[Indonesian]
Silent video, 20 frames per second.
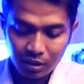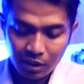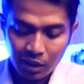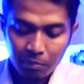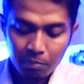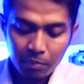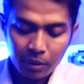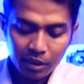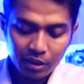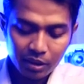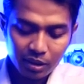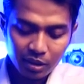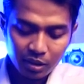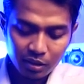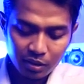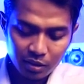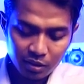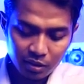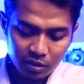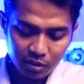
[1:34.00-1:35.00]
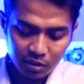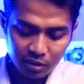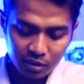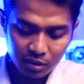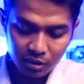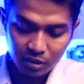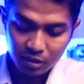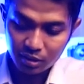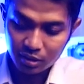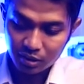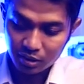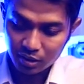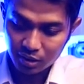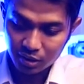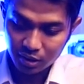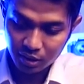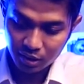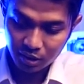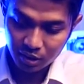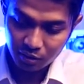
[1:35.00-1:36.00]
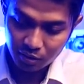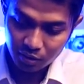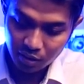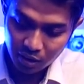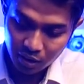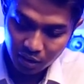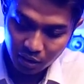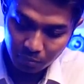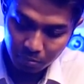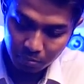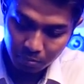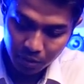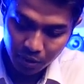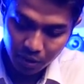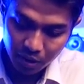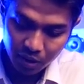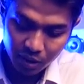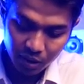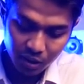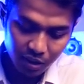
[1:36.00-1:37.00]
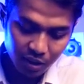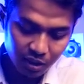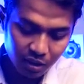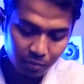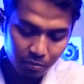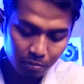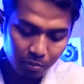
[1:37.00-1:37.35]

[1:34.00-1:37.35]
rapat gitu loh itunya lebih